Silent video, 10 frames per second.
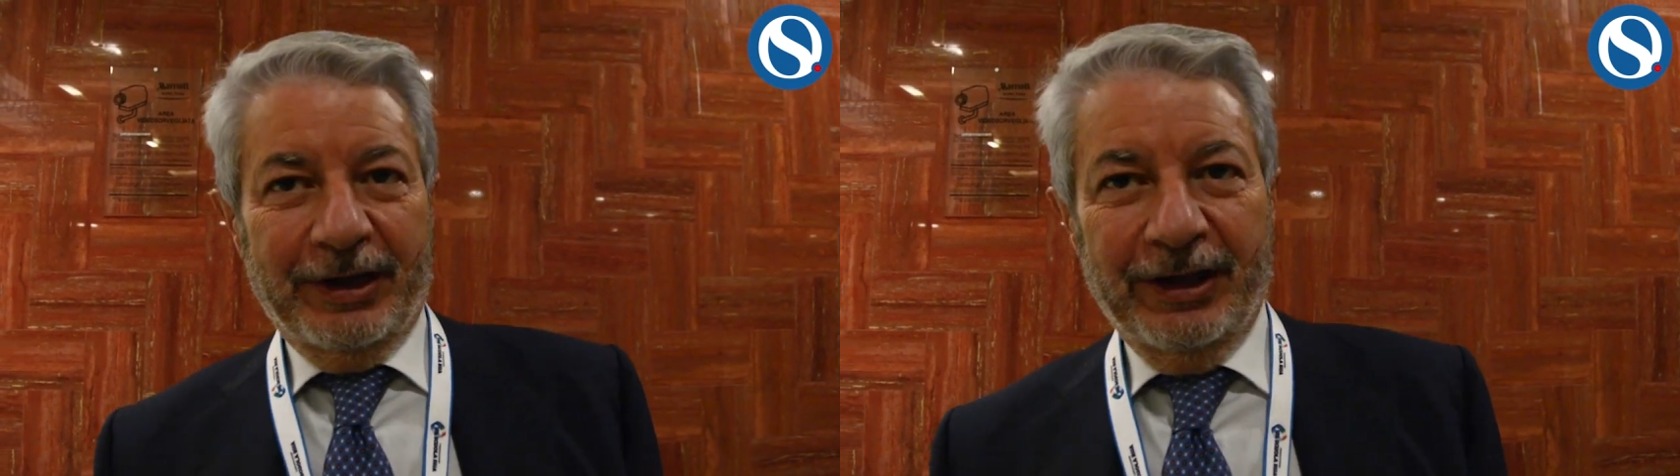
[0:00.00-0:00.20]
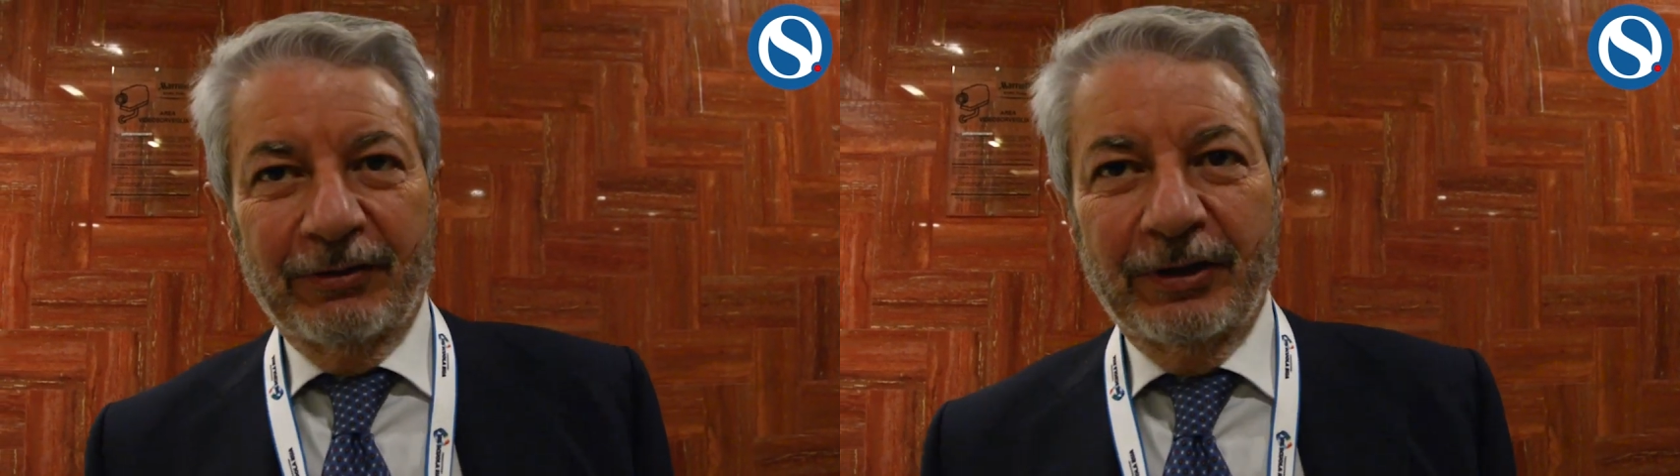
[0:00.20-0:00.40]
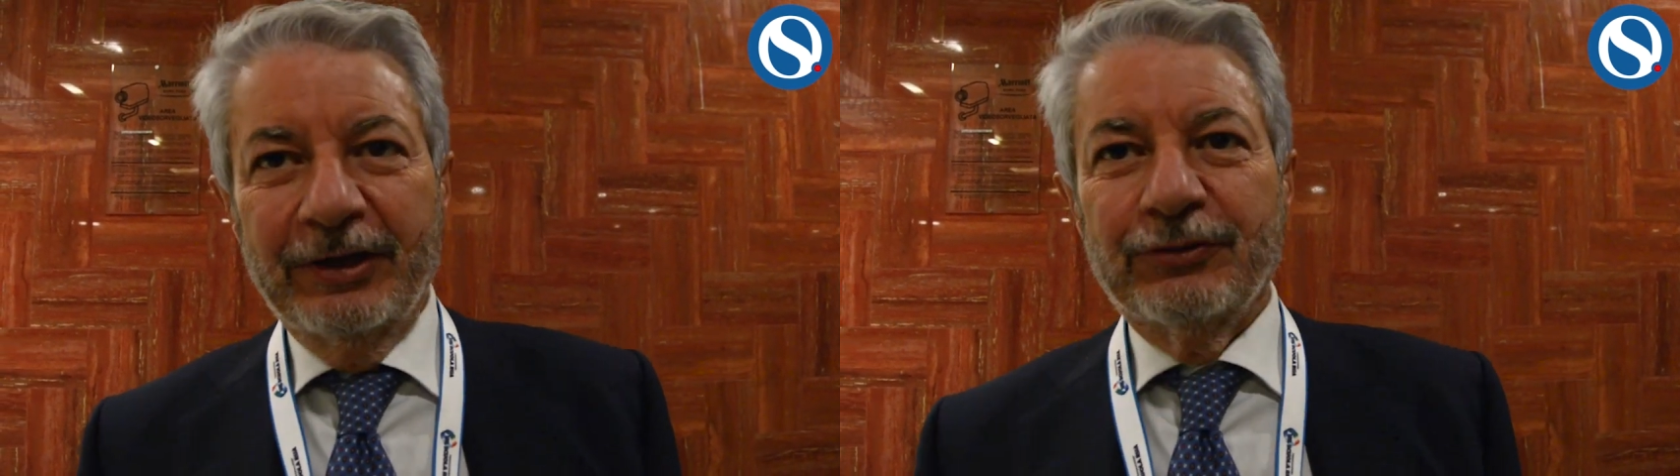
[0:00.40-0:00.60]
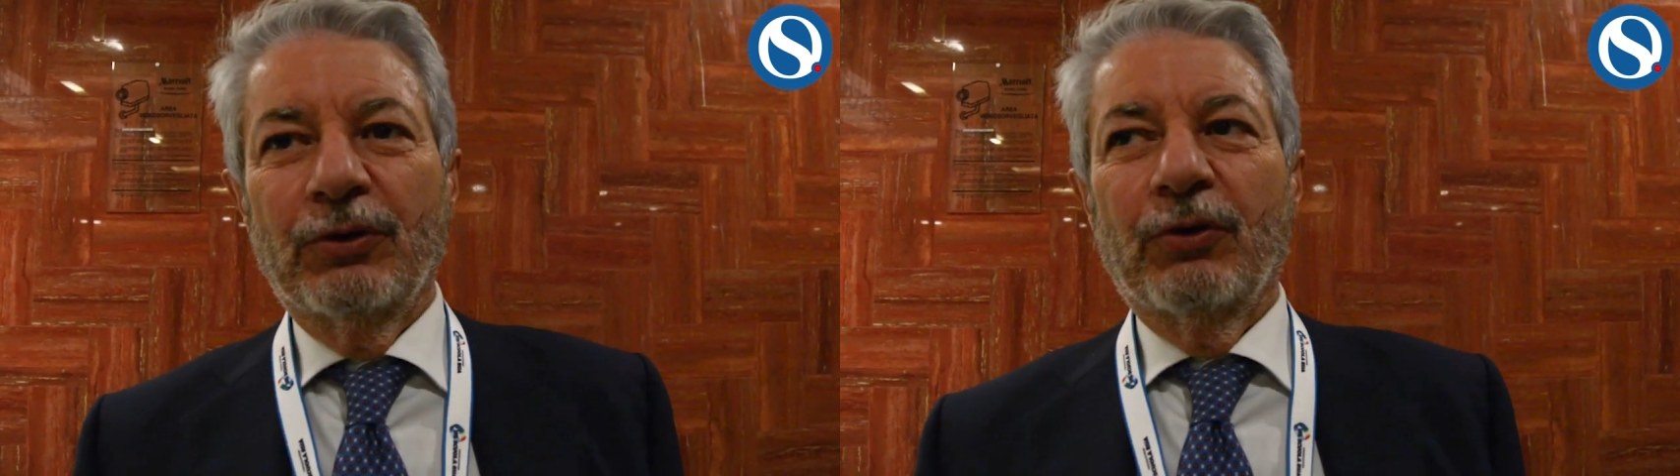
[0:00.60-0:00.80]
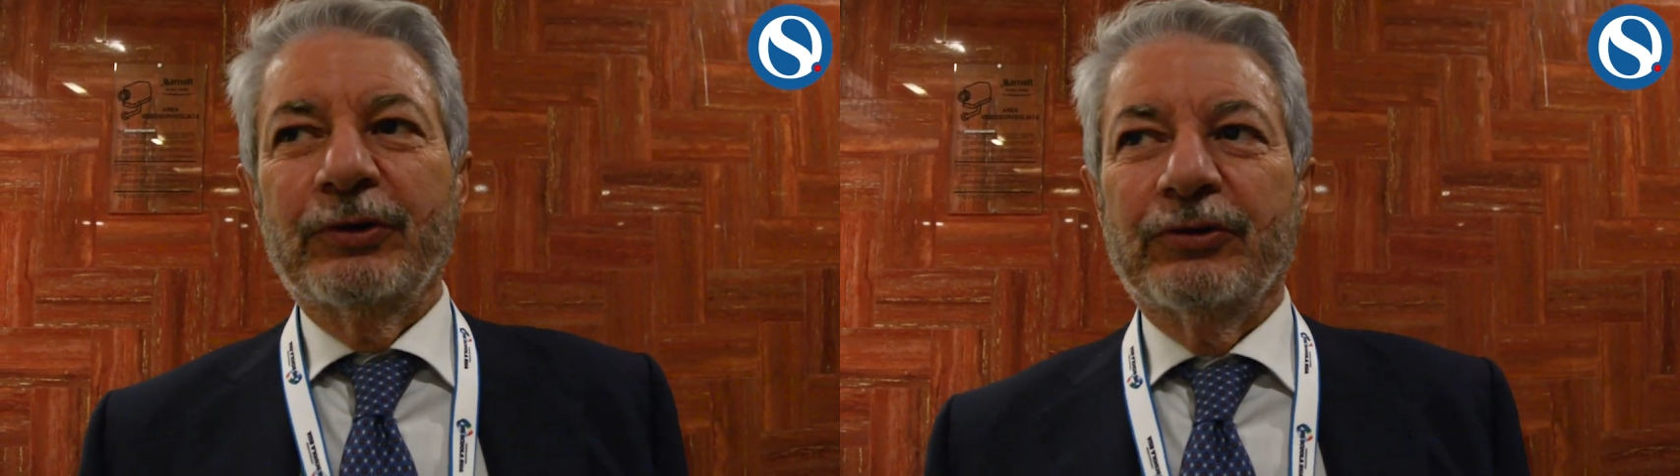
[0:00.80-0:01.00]
perché non è
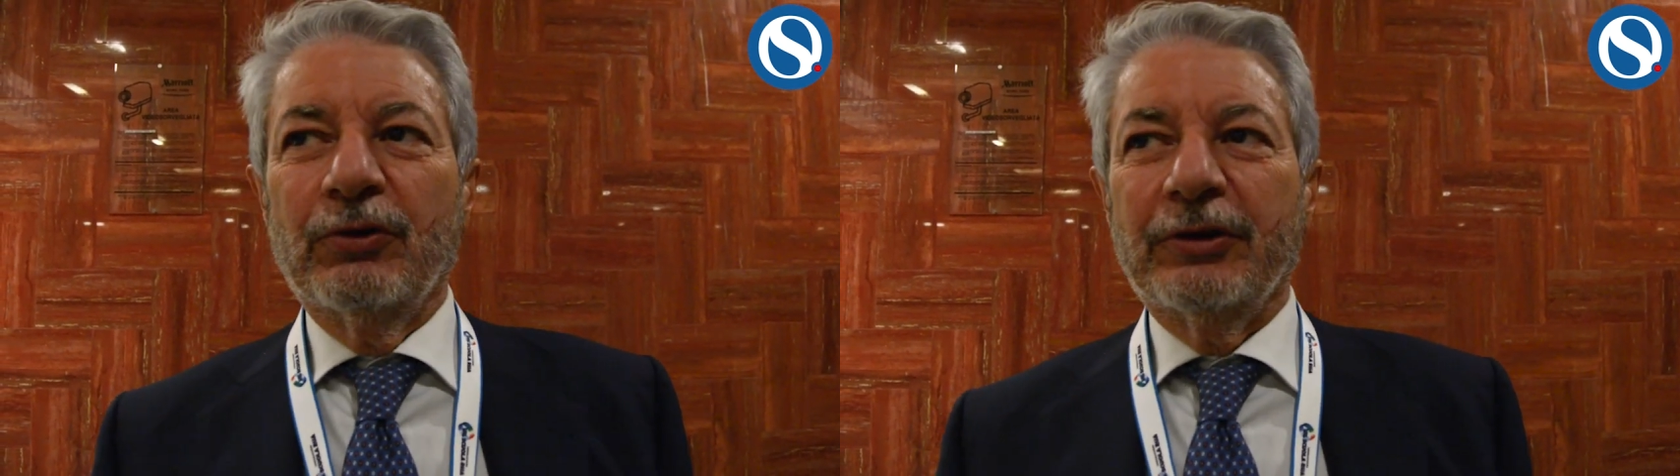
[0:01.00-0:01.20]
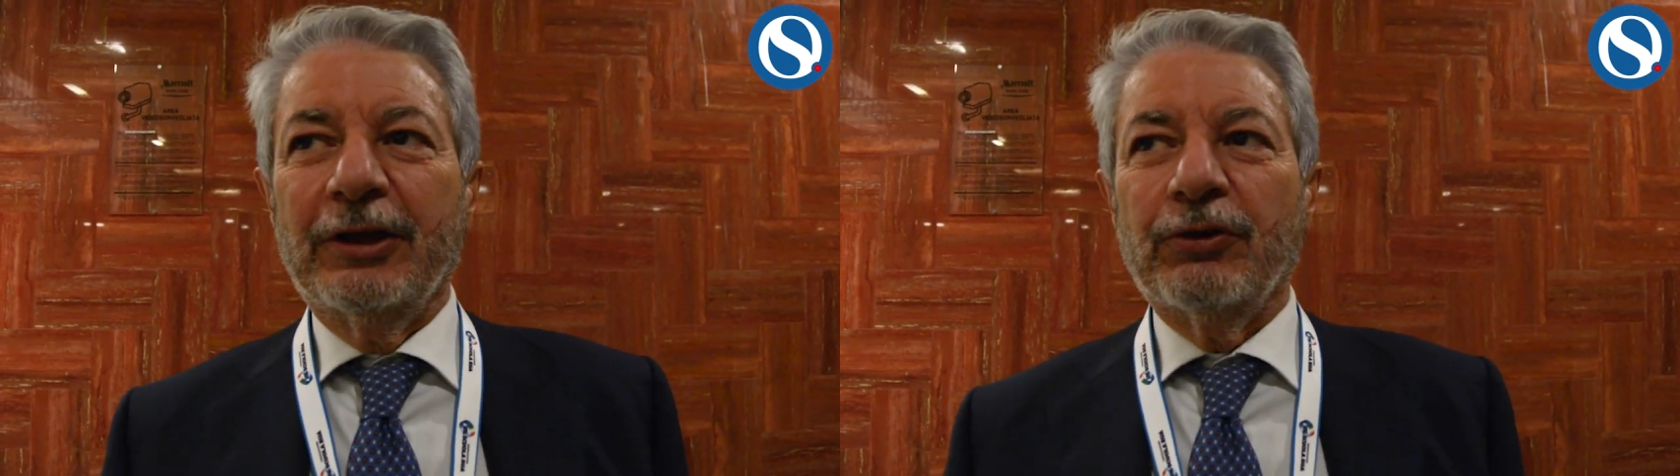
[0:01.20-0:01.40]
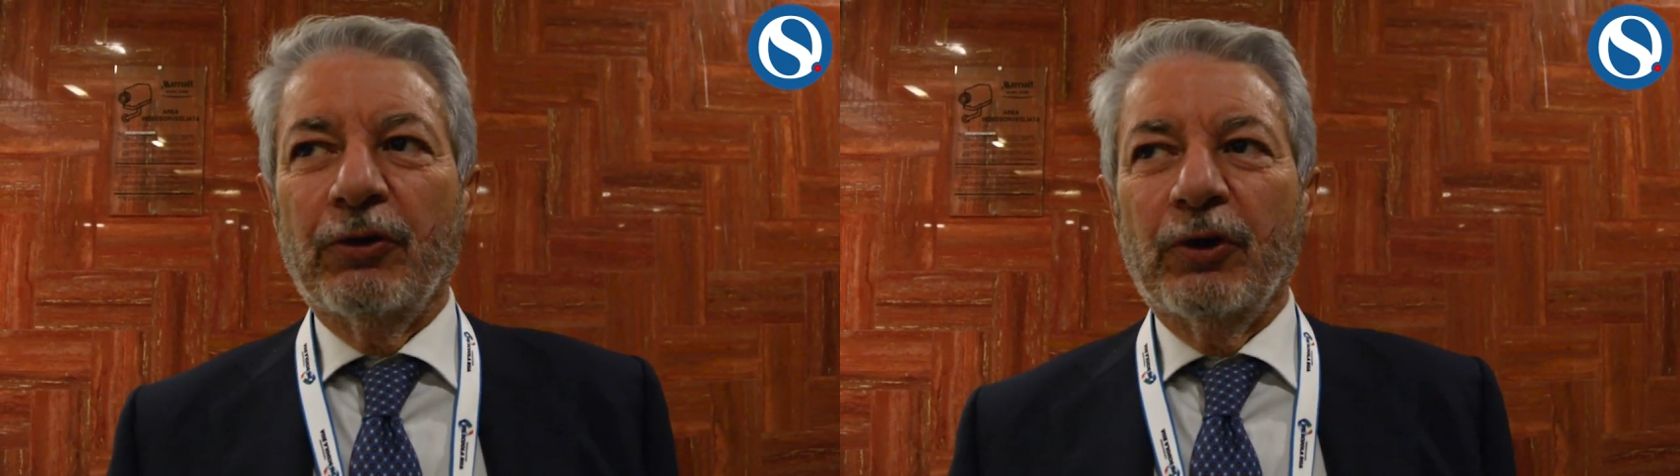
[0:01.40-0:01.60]
solo, questo contratto